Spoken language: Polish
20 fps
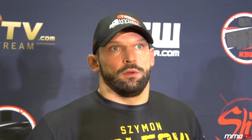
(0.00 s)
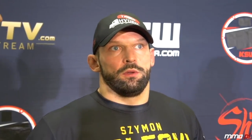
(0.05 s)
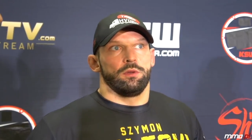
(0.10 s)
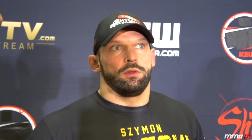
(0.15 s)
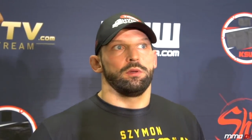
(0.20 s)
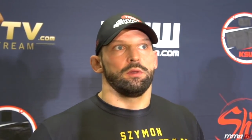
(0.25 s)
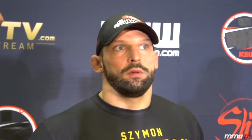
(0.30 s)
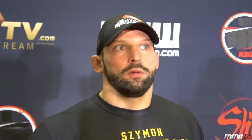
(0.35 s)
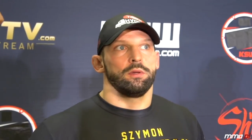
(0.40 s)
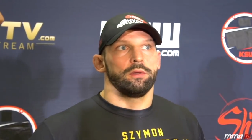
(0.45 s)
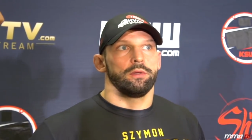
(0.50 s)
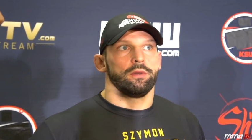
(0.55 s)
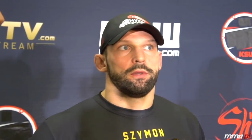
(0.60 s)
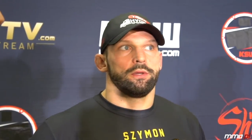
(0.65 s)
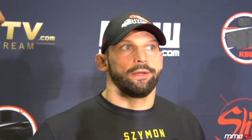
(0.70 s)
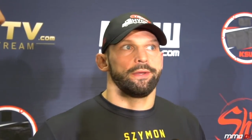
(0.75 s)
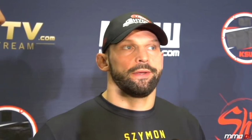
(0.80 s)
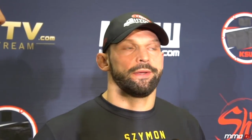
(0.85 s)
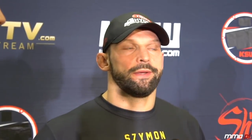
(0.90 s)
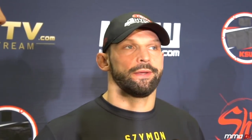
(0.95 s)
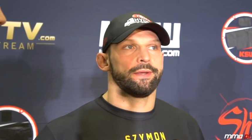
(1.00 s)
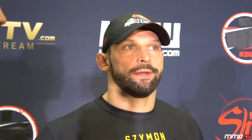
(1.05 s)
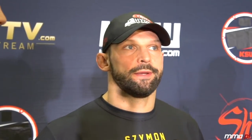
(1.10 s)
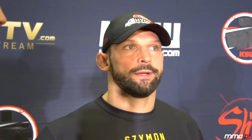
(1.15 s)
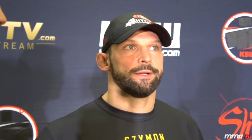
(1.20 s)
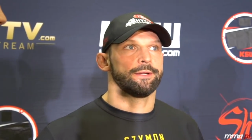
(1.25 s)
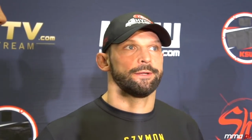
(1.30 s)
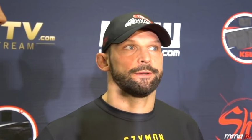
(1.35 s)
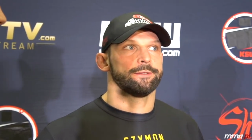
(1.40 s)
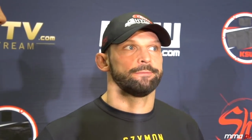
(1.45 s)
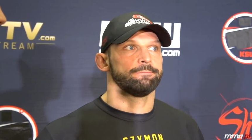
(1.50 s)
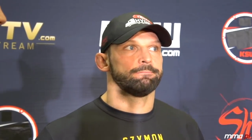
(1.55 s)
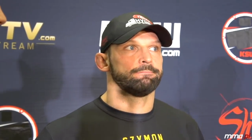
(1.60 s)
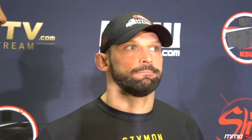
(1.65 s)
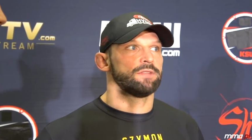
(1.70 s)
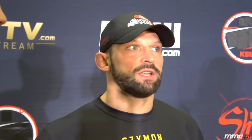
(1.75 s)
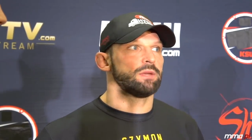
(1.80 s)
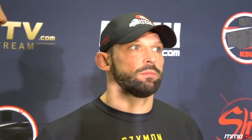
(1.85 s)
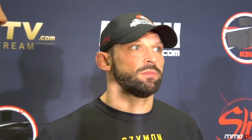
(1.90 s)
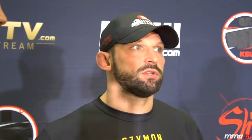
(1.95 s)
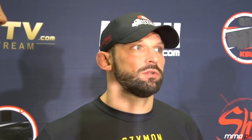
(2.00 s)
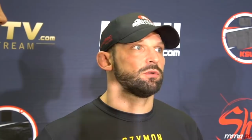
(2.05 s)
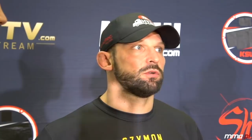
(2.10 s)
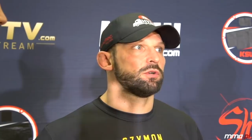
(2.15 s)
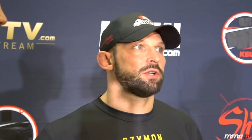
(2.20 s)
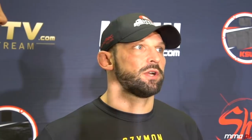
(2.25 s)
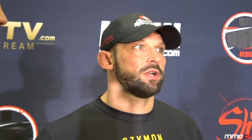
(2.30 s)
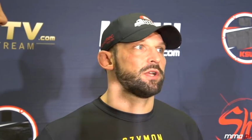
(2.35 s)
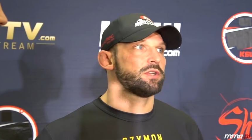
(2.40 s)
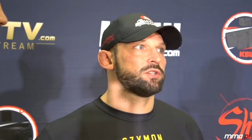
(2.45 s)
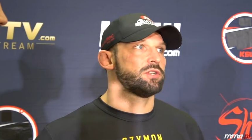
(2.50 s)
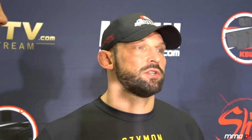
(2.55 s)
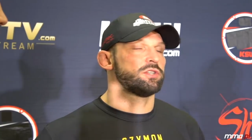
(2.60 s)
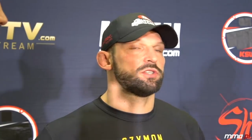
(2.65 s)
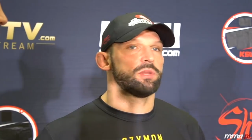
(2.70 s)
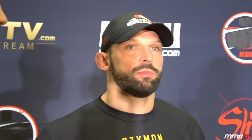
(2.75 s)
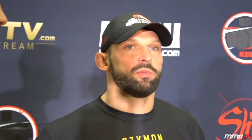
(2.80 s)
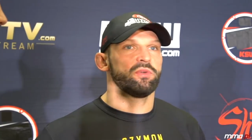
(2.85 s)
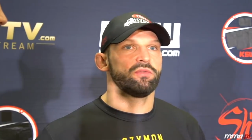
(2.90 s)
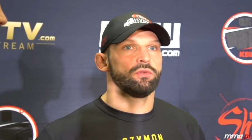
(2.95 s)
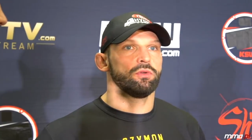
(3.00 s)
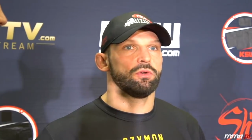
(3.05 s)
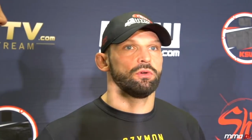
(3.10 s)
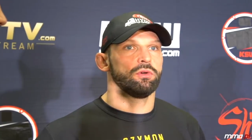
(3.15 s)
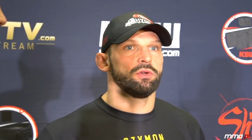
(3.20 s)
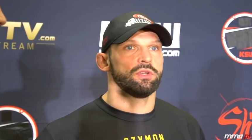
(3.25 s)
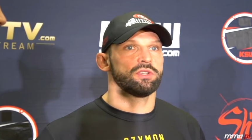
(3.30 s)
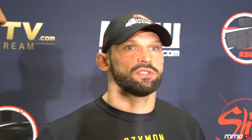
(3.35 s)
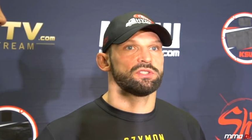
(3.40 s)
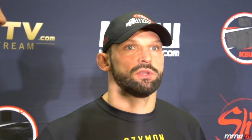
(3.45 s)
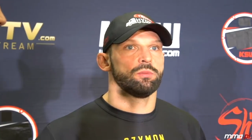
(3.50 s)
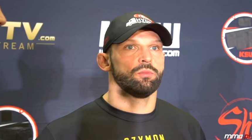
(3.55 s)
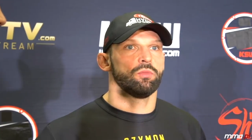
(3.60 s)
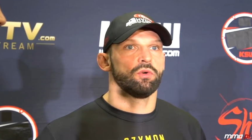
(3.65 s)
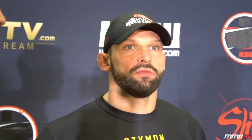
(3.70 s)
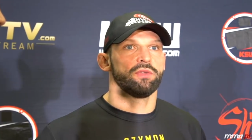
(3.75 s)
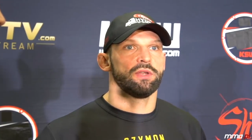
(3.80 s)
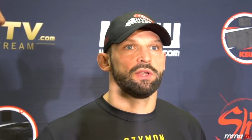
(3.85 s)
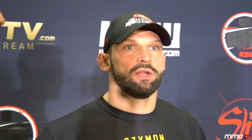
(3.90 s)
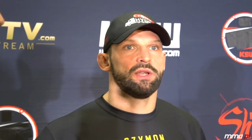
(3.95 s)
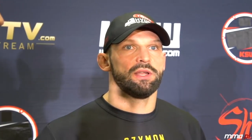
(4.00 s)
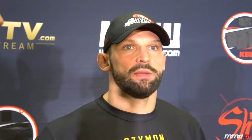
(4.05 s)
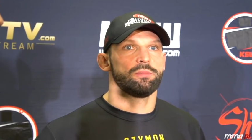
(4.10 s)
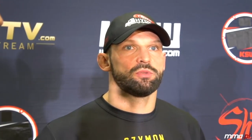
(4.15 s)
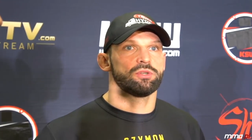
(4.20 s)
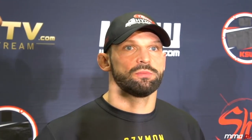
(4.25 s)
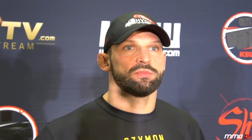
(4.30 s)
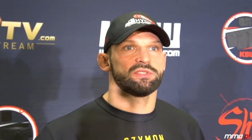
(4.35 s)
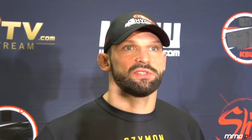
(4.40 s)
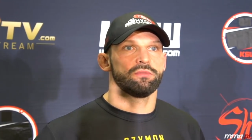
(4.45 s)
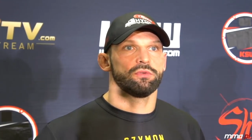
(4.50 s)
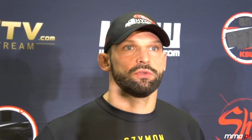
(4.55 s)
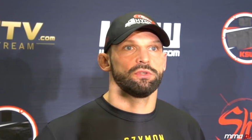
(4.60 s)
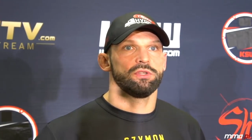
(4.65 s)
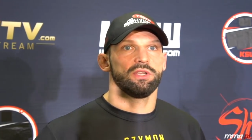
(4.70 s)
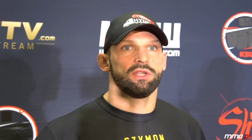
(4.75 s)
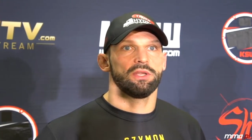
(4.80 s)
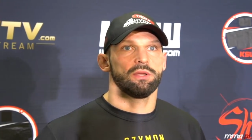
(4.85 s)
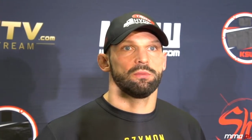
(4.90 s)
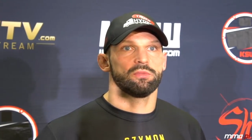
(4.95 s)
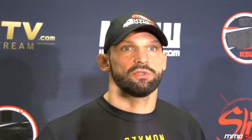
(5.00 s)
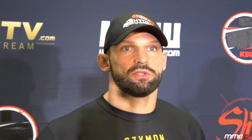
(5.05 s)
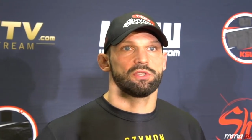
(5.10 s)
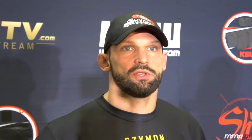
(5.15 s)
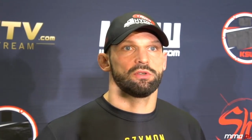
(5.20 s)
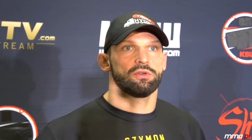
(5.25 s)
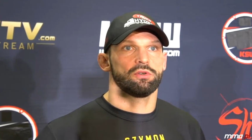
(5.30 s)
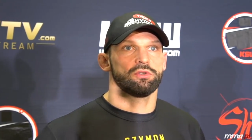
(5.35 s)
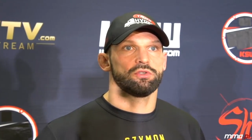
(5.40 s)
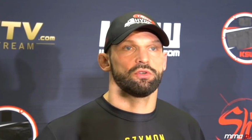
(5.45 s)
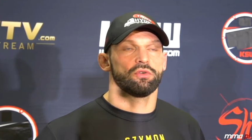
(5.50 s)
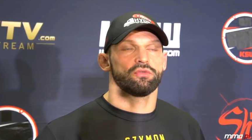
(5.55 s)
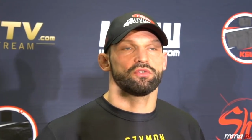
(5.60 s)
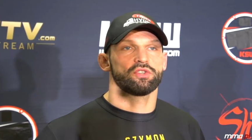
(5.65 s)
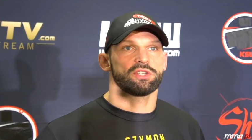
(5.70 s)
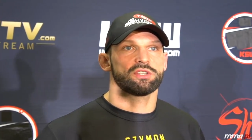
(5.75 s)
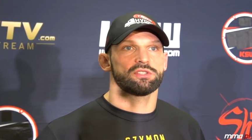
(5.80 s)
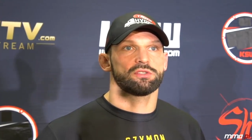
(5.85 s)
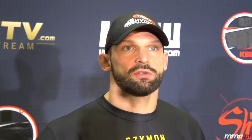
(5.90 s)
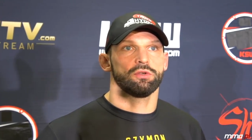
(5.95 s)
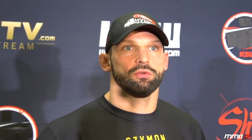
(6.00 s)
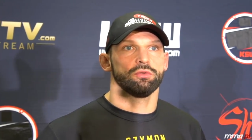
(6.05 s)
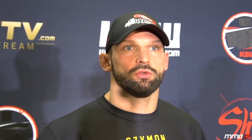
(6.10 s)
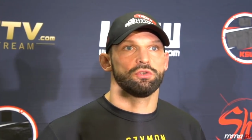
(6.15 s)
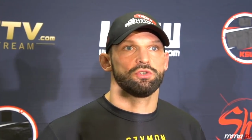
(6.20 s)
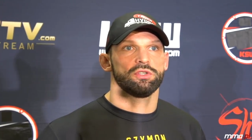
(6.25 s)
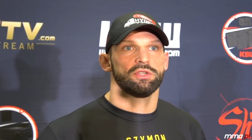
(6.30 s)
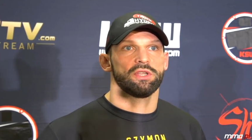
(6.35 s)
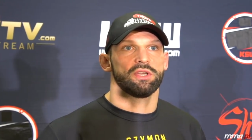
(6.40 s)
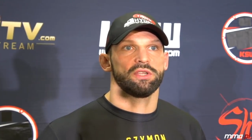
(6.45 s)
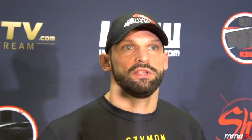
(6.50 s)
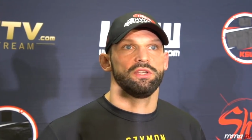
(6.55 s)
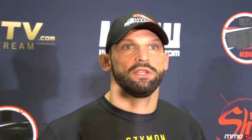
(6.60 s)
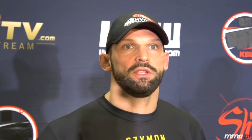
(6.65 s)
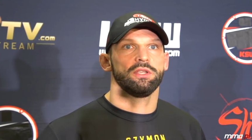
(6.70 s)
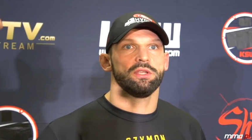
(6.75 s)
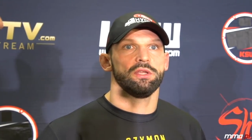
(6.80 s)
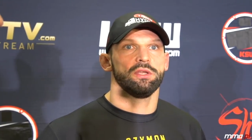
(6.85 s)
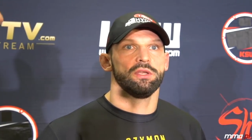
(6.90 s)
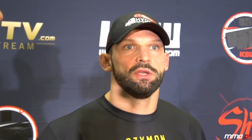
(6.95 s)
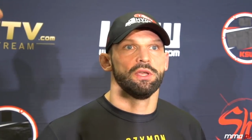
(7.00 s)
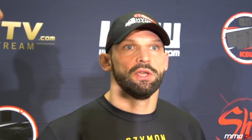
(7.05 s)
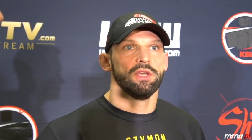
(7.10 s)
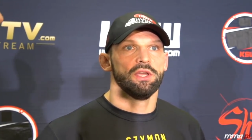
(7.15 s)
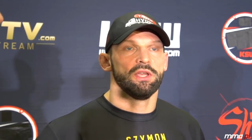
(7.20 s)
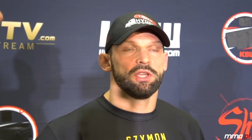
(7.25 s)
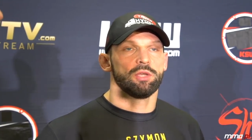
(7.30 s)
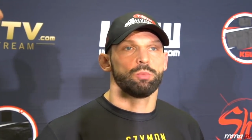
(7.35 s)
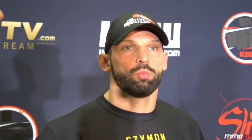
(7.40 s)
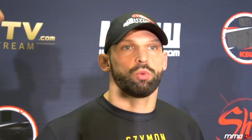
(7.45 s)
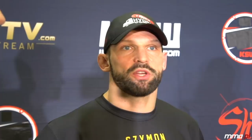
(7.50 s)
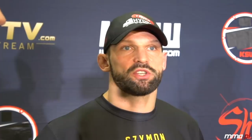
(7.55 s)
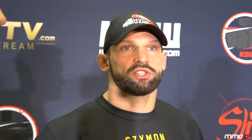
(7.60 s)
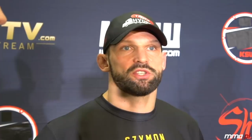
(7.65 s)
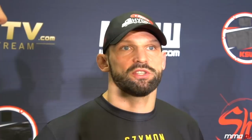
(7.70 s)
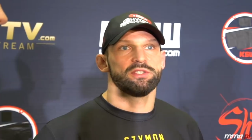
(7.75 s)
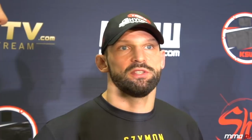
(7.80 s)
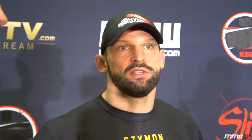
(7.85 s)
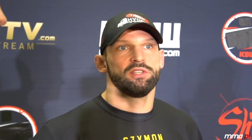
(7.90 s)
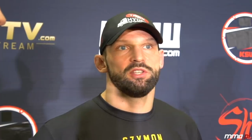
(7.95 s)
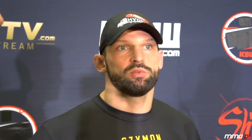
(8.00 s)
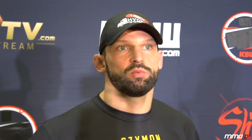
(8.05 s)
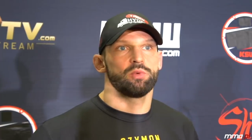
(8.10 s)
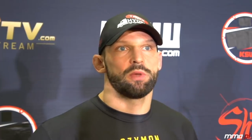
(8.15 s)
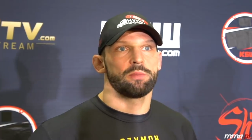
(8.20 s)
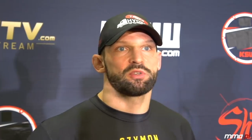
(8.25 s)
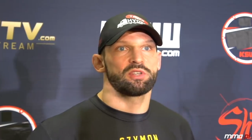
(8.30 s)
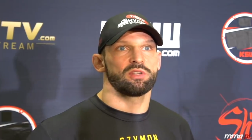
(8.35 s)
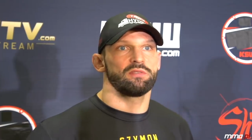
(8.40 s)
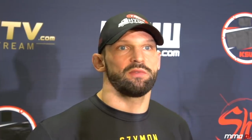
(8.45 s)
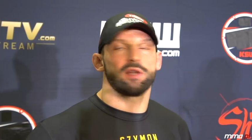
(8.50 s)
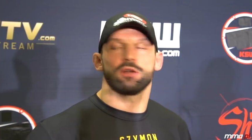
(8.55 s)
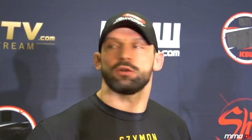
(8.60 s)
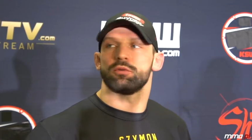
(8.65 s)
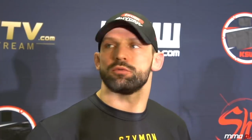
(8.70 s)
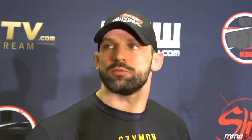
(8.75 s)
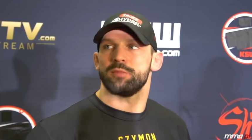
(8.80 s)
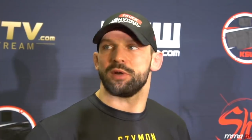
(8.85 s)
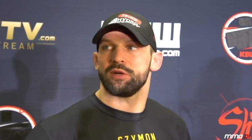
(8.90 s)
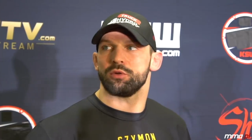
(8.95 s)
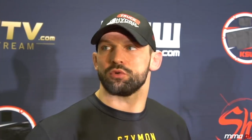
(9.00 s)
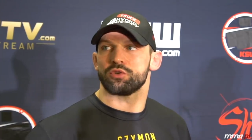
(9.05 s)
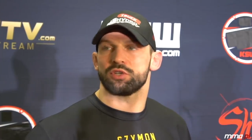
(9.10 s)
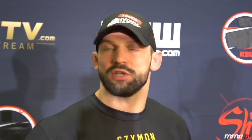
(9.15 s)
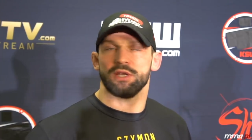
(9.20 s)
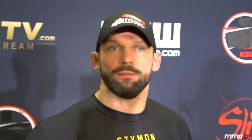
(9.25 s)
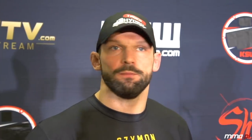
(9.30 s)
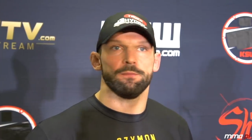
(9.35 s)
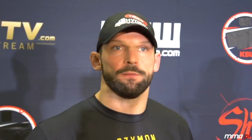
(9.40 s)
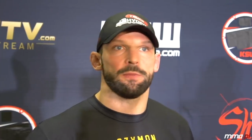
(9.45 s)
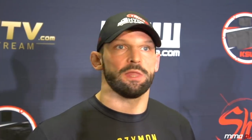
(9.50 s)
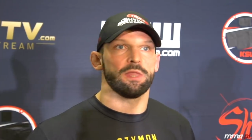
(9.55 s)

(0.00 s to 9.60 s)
E, jakby to określić. Na pewno jestem o wiele lepszym zawodnikiem, jeżeli chodzi o wszechstronność i techniki i płaszczyzny, niż byłem przed walką z Mariuszem.